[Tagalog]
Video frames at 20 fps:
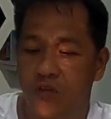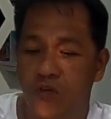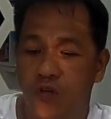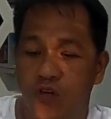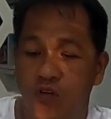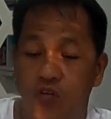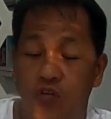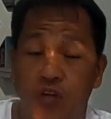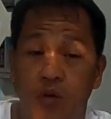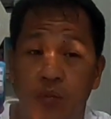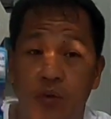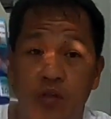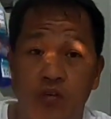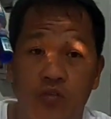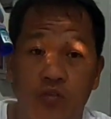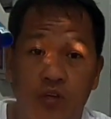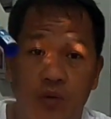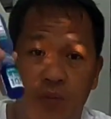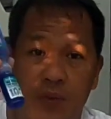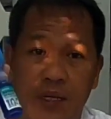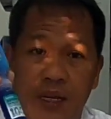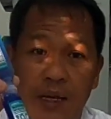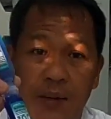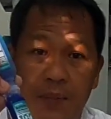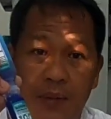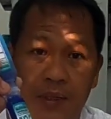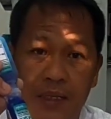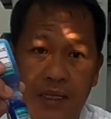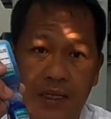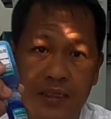so ito naman yung
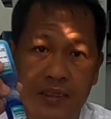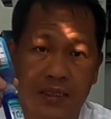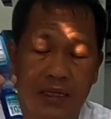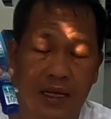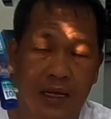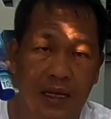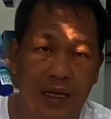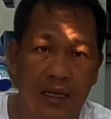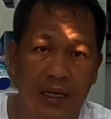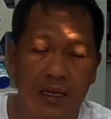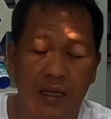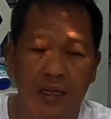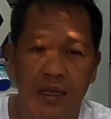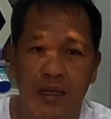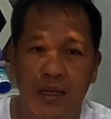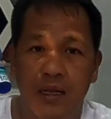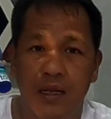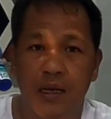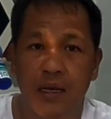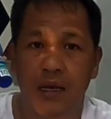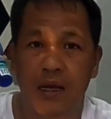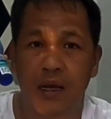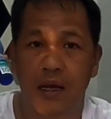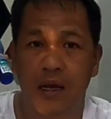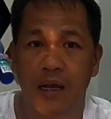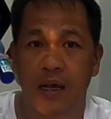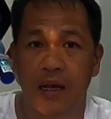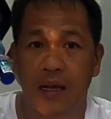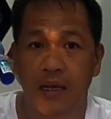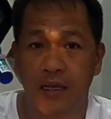ipinapatak sa
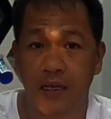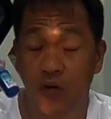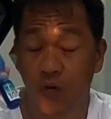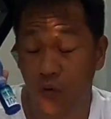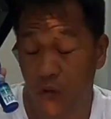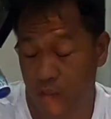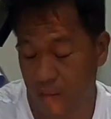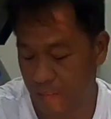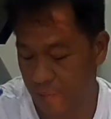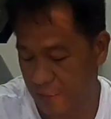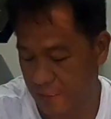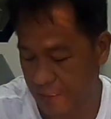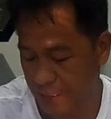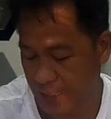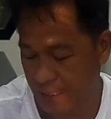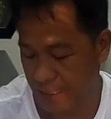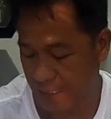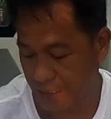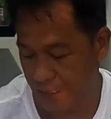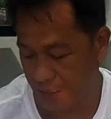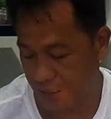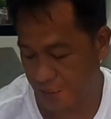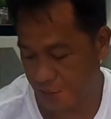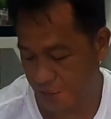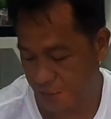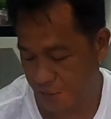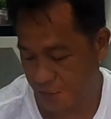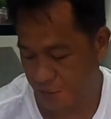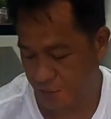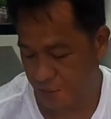uh, ilong at mata
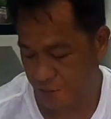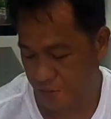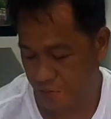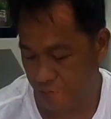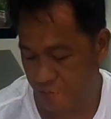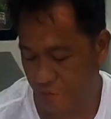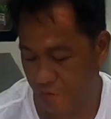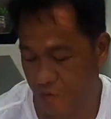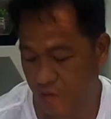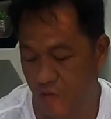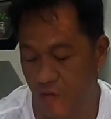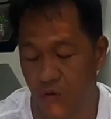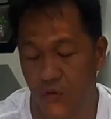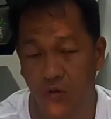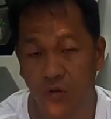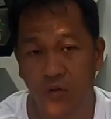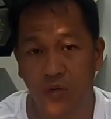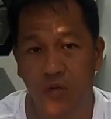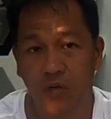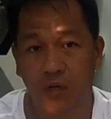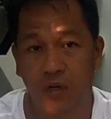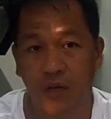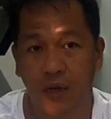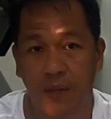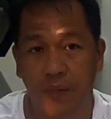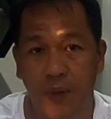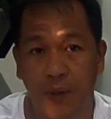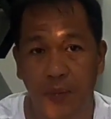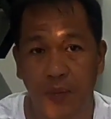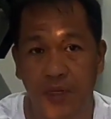so ito
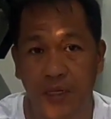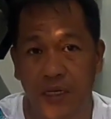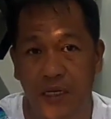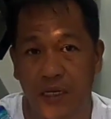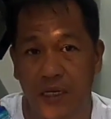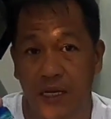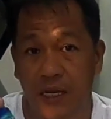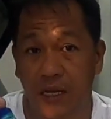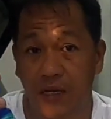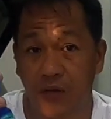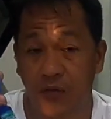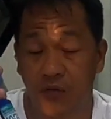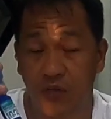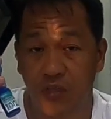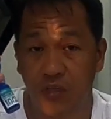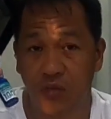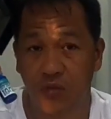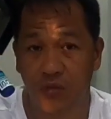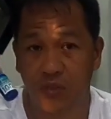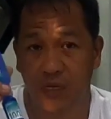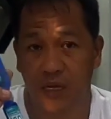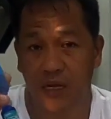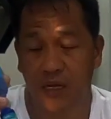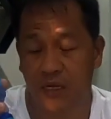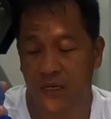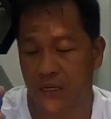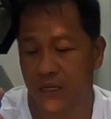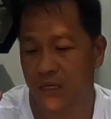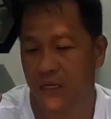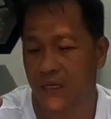uh, familiar na kayo dito sa
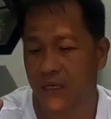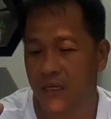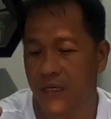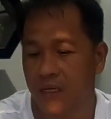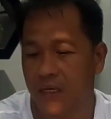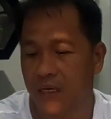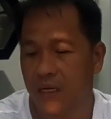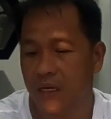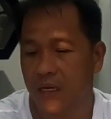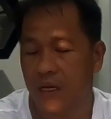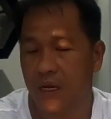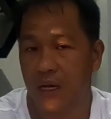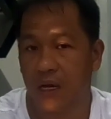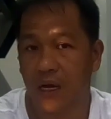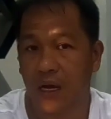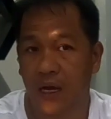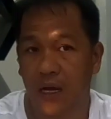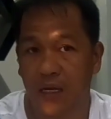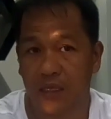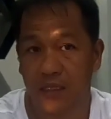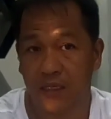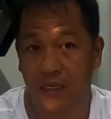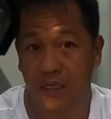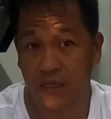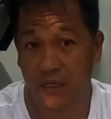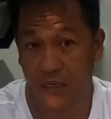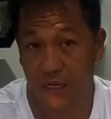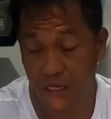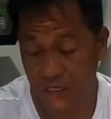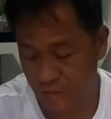ang
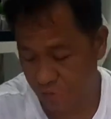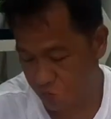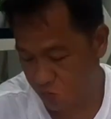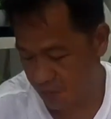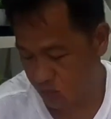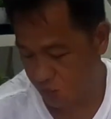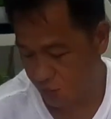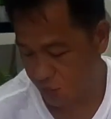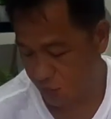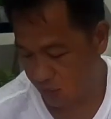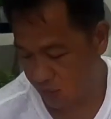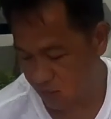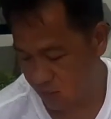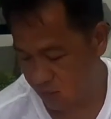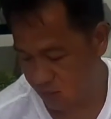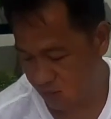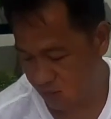ating lasota